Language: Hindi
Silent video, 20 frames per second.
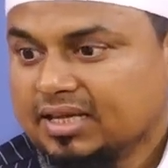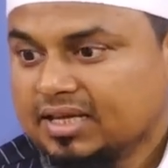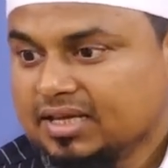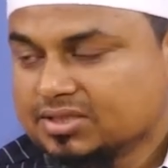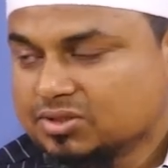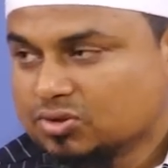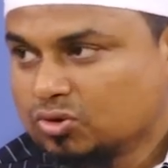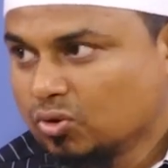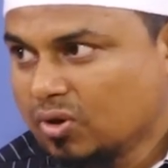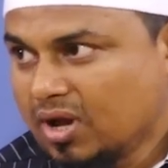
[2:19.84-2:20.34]

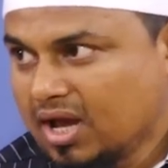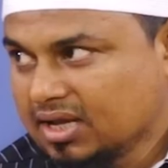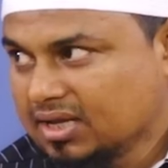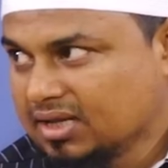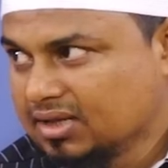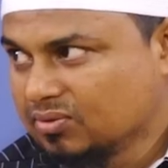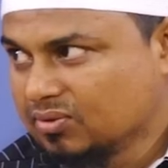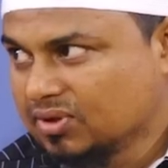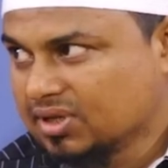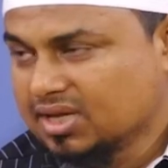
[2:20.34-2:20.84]
इस दुआ
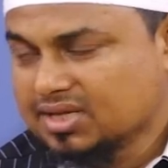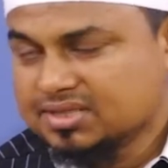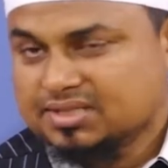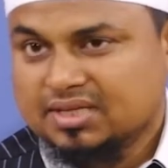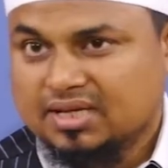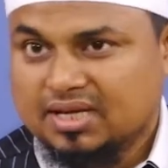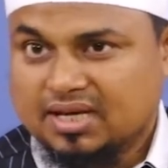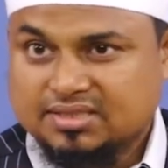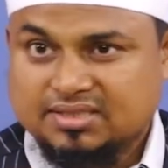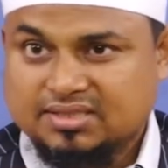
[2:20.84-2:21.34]
की वजह
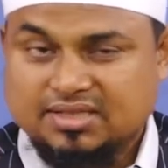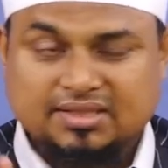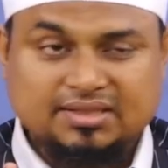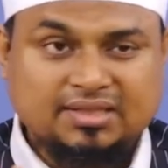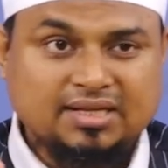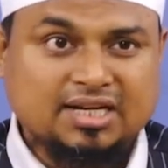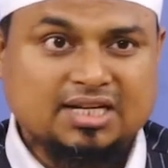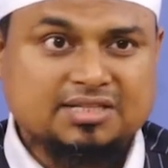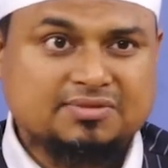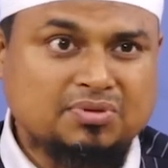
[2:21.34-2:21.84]
से हज़रत
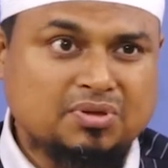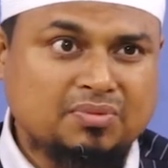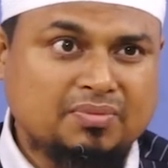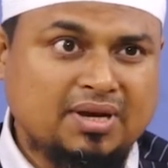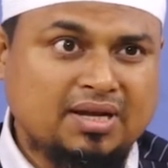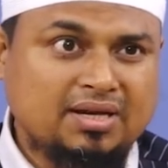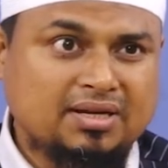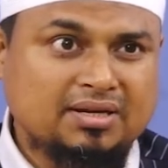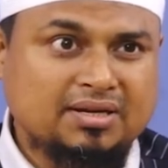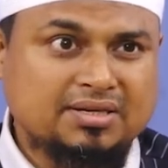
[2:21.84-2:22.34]
अनस बिन
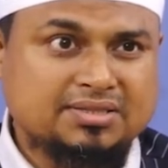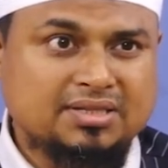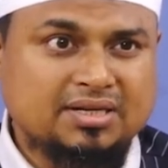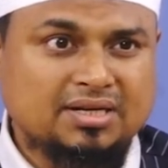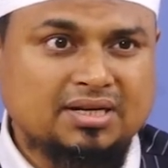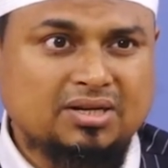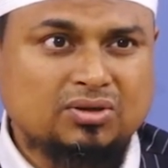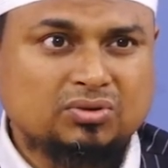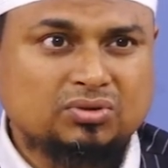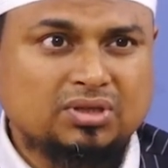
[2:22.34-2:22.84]
मालिक रज़ी
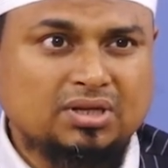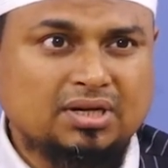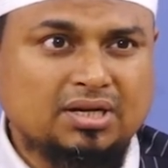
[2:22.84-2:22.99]
अल्लाह